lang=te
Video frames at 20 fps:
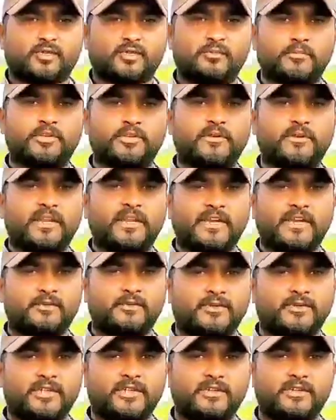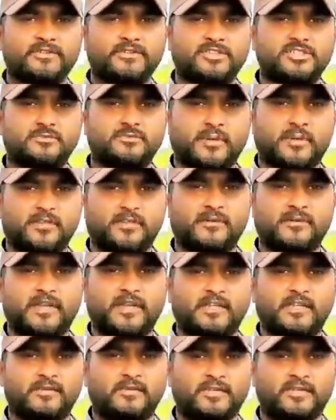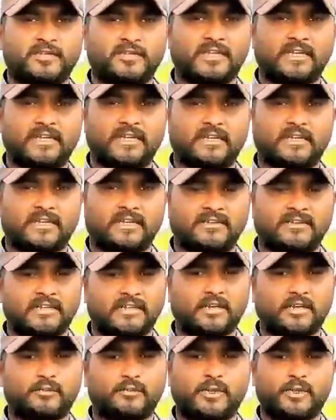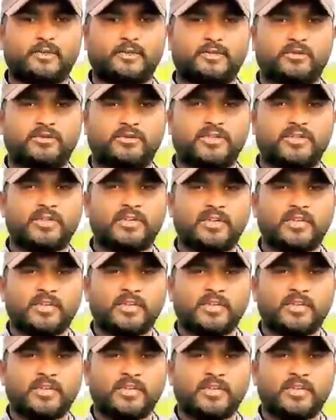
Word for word: తొమ్మిది వేల ఐదు వందల నుంచి పదివేల ఐదు వందల దాకా కంది రేటు పలుకుతుంది